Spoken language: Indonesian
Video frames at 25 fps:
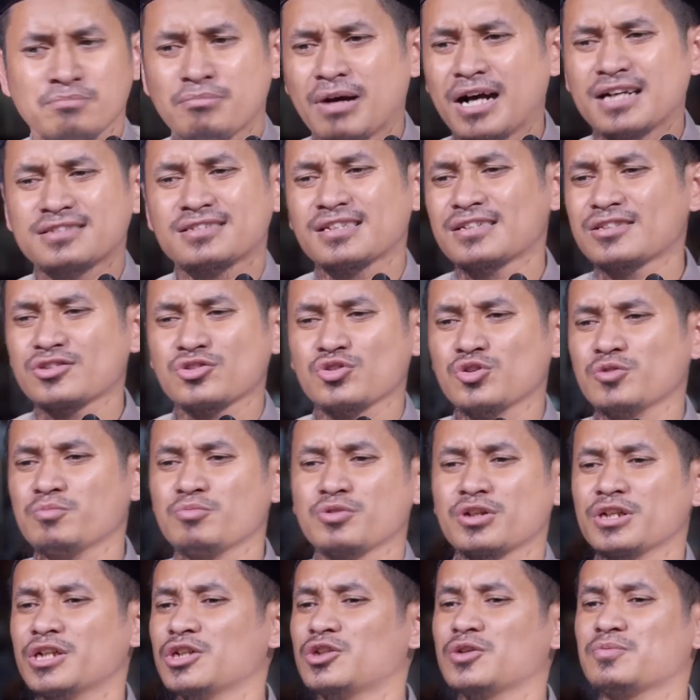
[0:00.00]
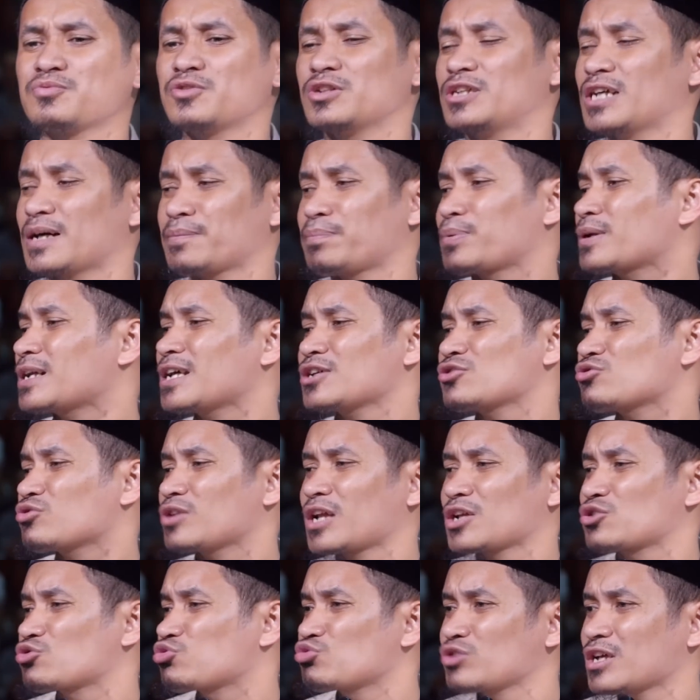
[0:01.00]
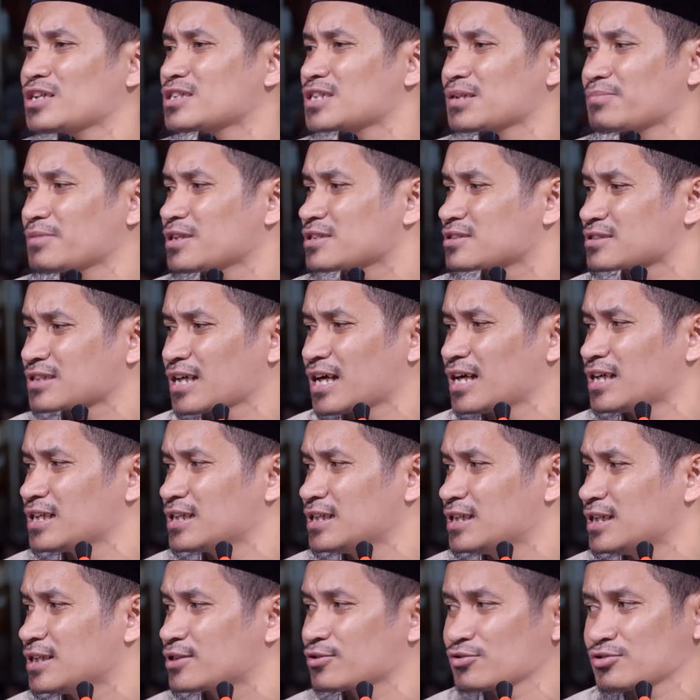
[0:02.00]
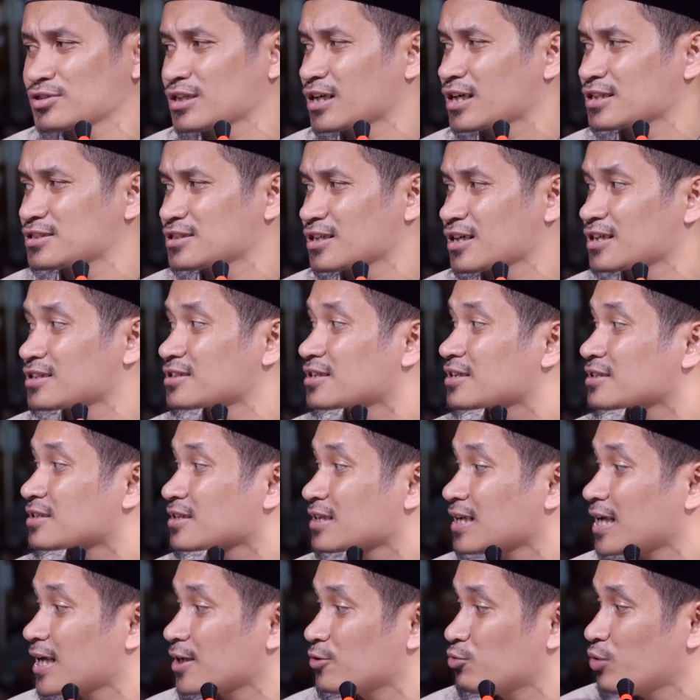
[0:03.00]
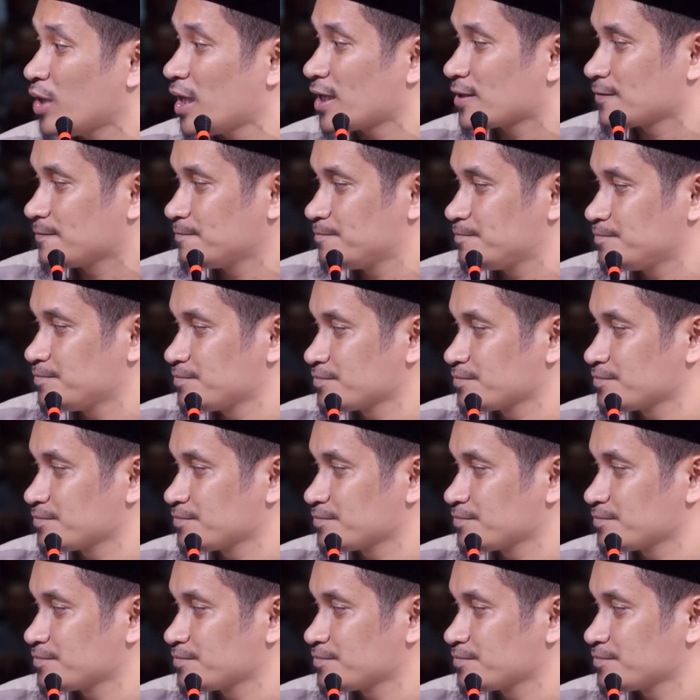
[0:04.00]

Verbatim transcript: Masa seumur hidup tidak pernah sholat sunnah sama sekali, itu sangat-sangat keterlaluan.